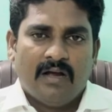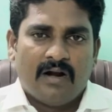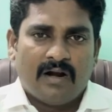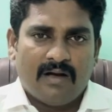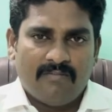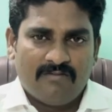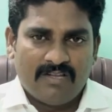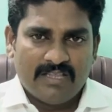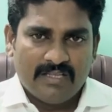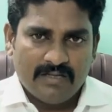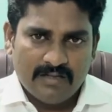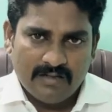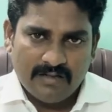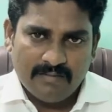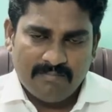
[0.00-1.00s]
நாம் வந்து
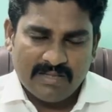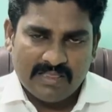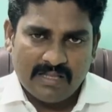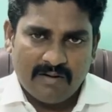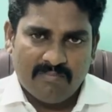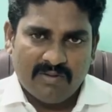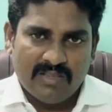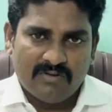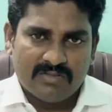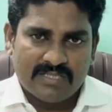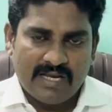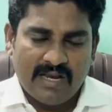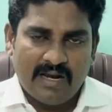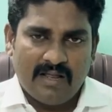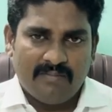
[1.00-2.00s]
பத்திரப்பதிவு
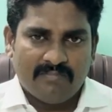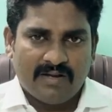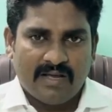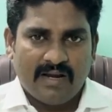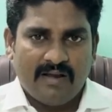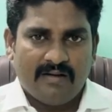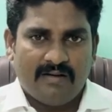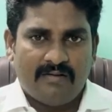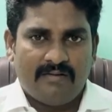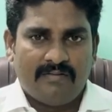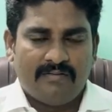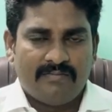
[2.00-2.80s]
செய்யலாம் கிரையம்